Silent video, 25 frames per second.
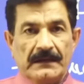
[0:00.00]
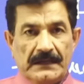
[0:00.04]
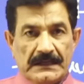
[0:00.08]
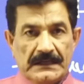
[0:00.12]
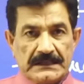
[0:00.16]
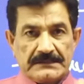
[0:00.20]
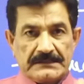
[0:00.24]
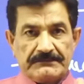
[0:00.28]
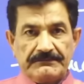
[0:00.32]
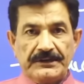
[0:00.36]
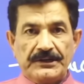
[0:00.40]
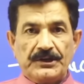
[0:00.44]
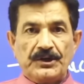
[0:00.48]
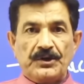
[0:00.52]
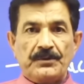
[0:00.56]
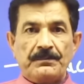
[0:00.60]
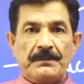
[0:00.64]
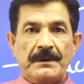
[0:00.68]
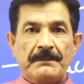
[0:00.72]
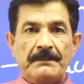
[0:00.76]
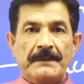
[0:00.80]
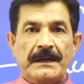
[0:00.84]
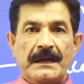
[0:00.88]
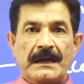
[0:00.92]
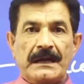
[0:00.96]
इस वीडियो
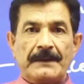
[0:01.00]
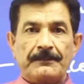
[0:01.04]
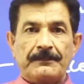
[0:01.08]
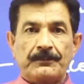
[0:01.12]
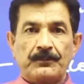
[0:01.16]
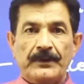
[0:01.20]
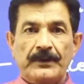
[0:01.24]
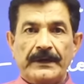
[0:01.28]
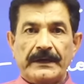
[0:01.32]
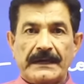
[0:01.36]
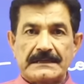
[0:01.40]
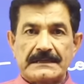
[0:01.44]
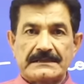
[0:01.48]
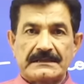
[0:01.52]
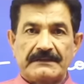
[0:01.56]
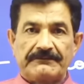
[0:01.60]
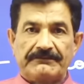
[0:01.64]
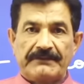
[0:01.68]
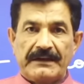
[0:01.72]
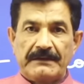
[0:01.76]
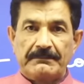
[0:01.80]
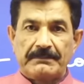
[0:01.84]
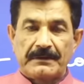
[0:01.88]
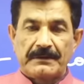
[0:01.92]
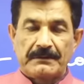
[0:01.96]
में मैं आपको एक ऐसा
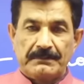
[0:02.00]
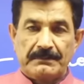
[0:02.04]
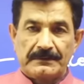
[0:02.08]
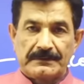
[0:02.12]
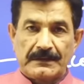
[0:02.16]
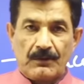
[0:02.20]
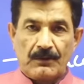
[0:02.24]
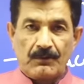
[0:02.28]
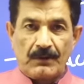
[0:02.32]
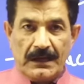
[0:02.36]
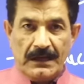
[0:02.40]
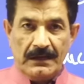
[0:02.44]
फाइबर बताऊंगा